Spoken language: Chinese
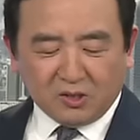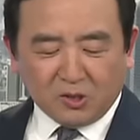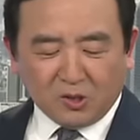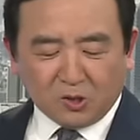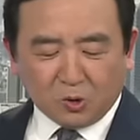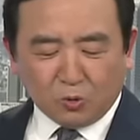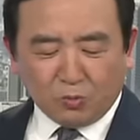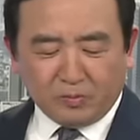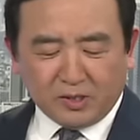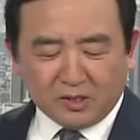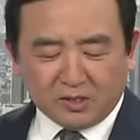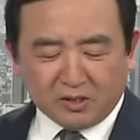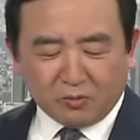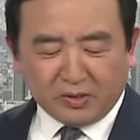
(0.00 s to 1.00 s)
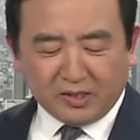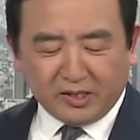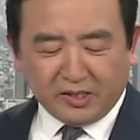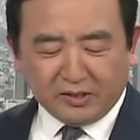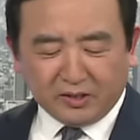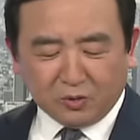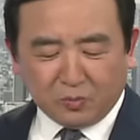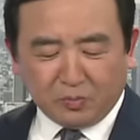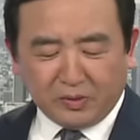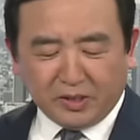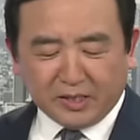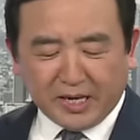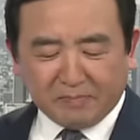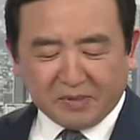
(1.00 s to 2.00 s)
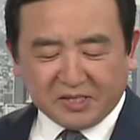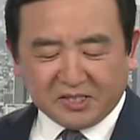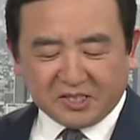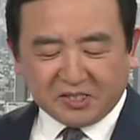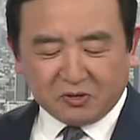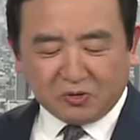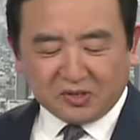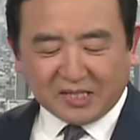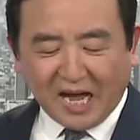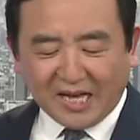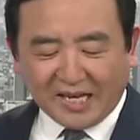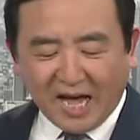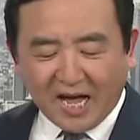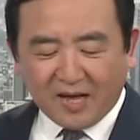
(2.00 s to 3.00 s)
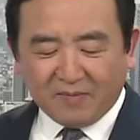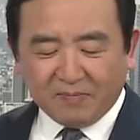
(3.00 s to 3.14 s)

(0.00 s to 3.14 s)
和公民社会的领袖不应该被持续打压。